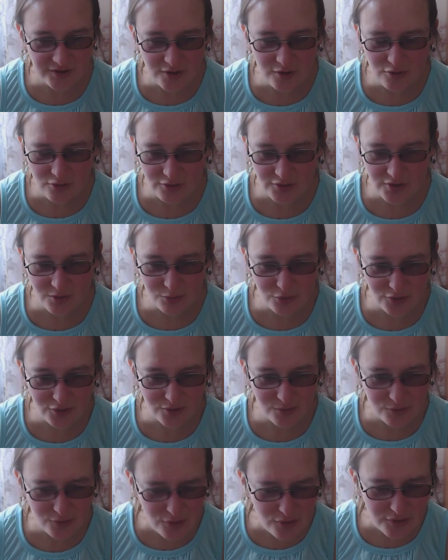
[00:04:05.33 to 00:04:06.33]
делаю себе
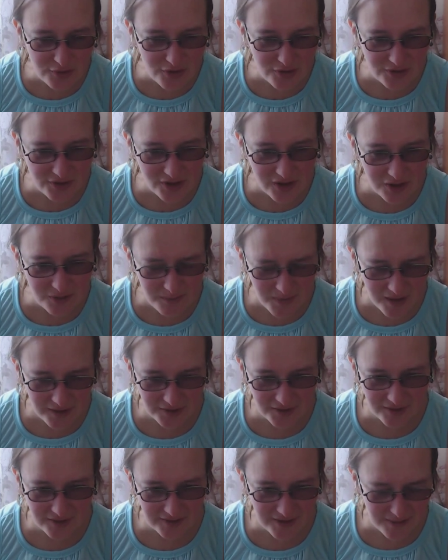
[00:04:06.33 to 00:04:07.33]
бутербродик с
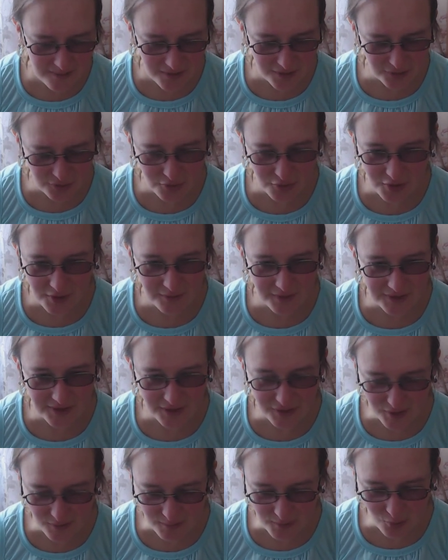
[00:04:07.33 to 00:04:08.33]
колбаской, там, которую в
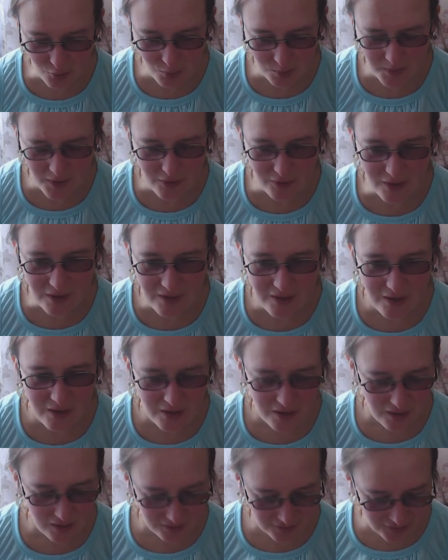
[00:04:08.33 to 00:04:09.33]
атаке покупала.
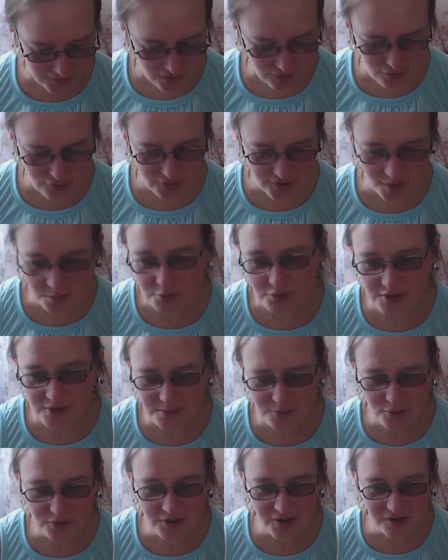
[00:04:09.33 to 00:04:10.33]
Делаю себе
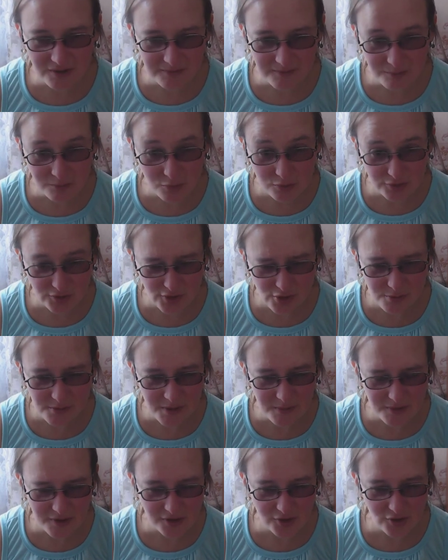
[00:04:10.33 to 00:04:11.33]
бутербродик, ну, булочка у
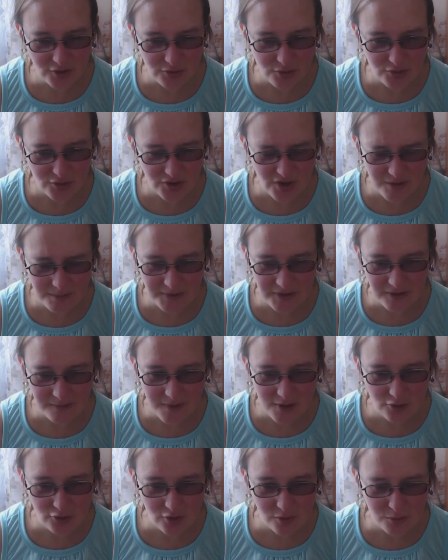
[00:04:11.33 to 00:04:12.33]
меня была чесночная, я
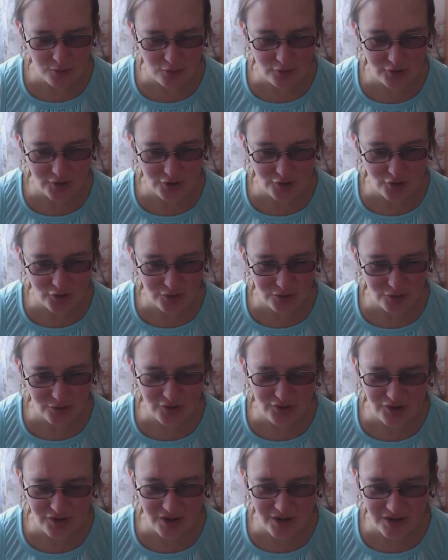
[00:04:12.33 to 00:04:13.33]
понимаю, что булочка
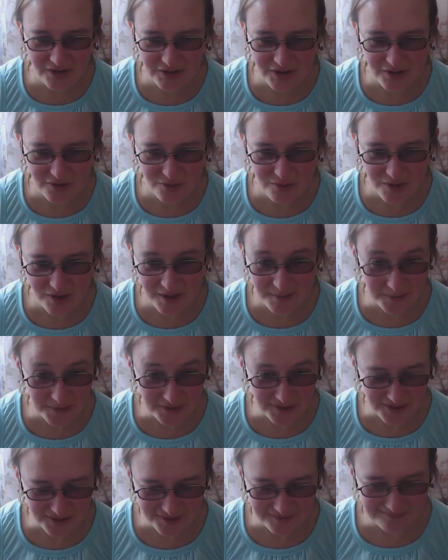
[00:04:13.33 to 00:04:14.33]
чесночная откинула
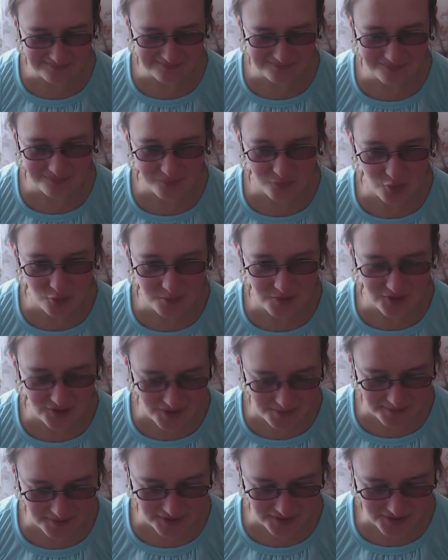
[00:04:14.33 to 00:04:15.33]
копытца, то бишь
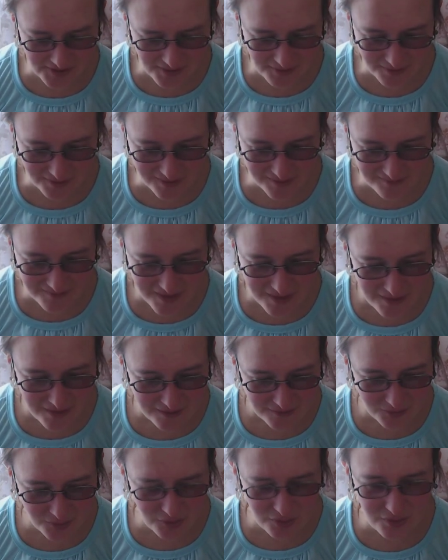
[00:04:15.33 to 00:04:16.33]
заплесневела.
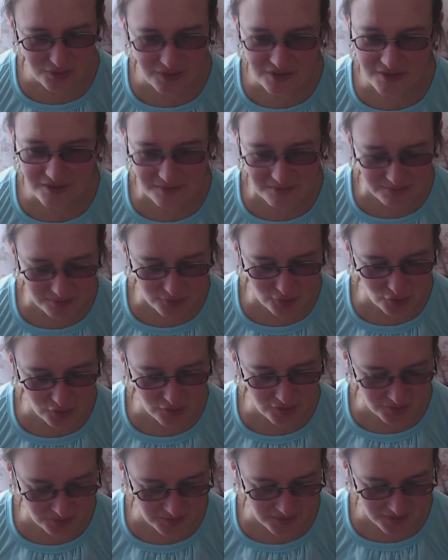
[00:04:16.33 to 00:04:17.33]
Ну и
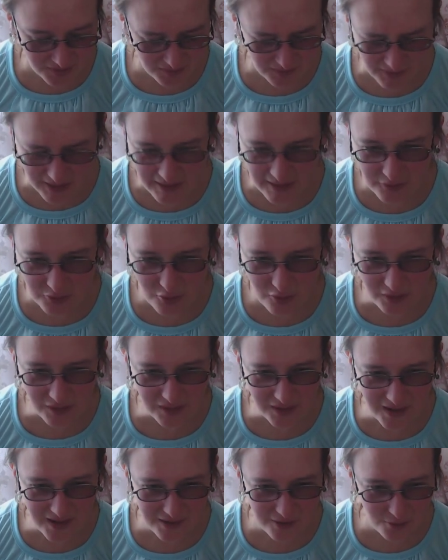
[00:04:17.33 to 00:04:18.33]
пришлось мне одно
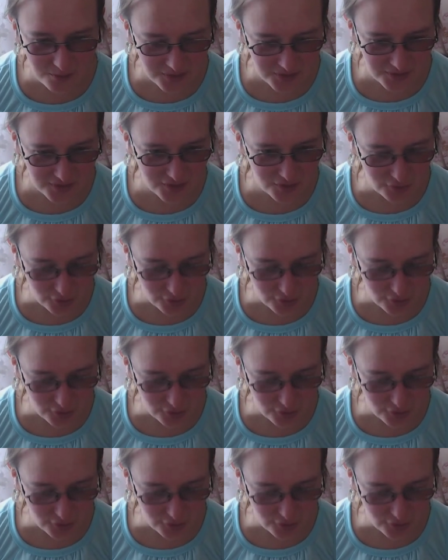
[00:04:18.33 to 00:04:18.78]
какао без них